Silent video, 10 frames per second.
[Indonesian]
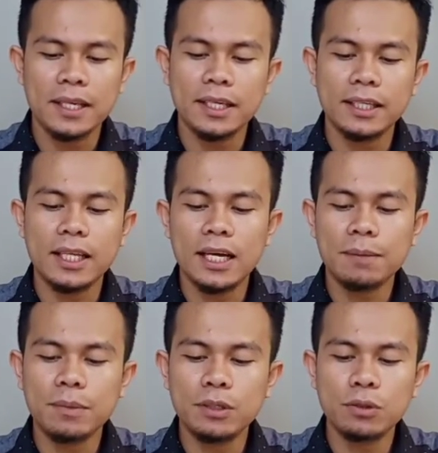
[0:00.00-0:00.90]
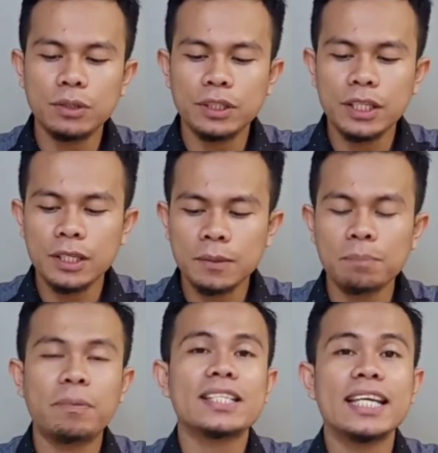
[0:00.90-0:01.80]
kita akan menggunting
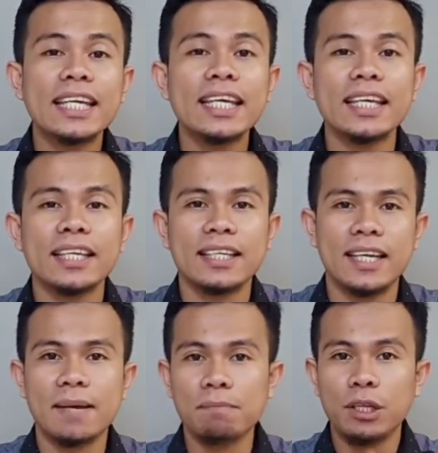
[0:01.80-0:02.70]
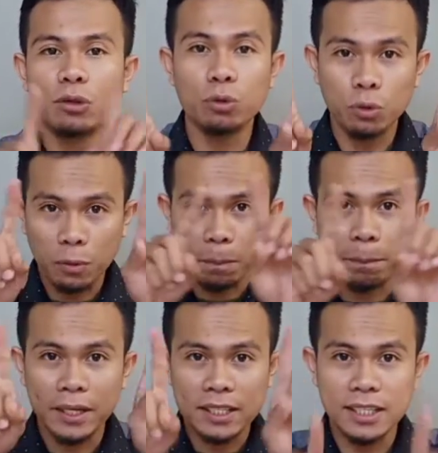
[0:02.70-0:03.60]
persegi ya bentuk
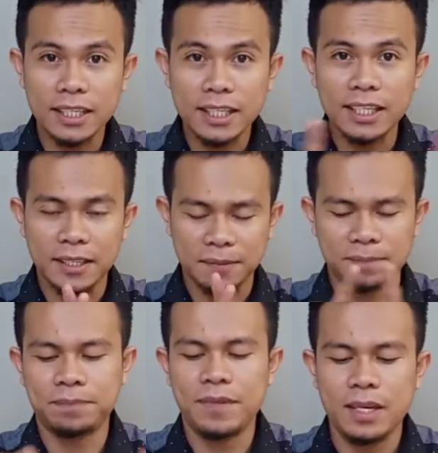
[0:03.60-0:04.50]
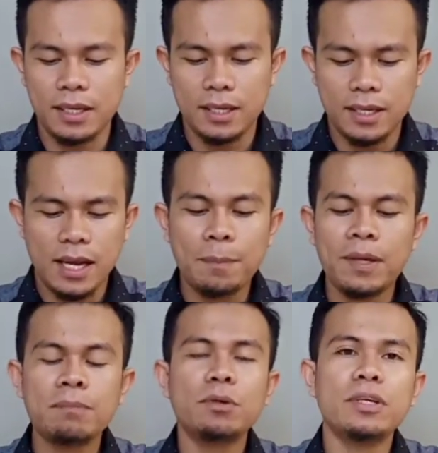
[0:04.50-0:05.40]
persegi apa
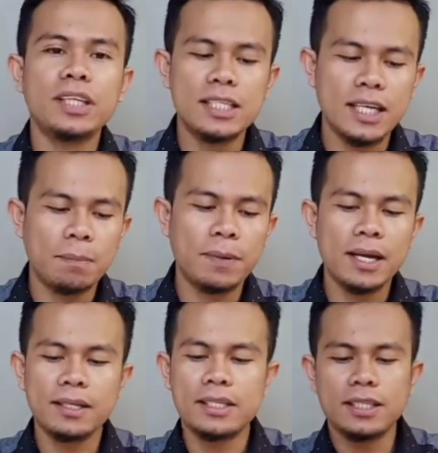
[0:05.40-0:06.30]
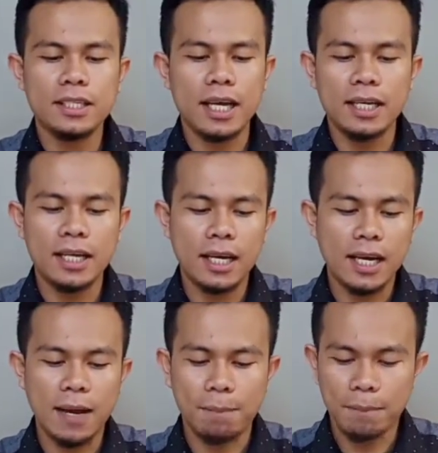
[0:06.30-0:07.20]
yang perlu kita siapkan di sini ada
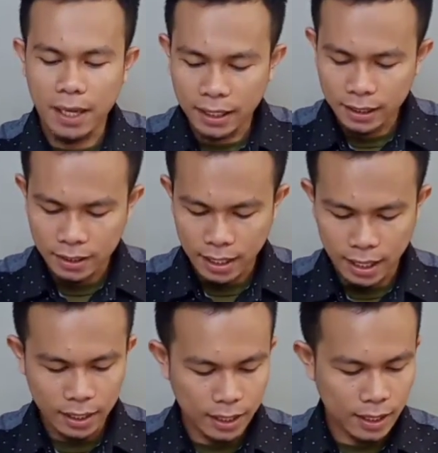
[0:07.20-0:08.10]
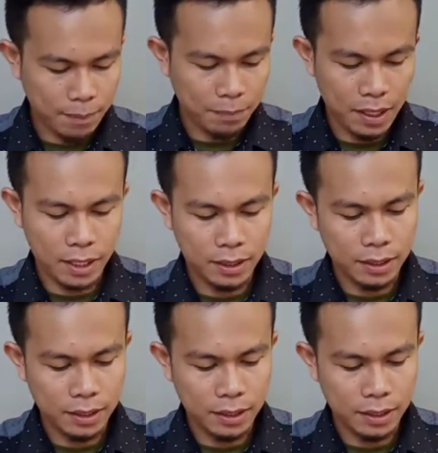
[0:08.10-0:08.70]
gambar ada gambar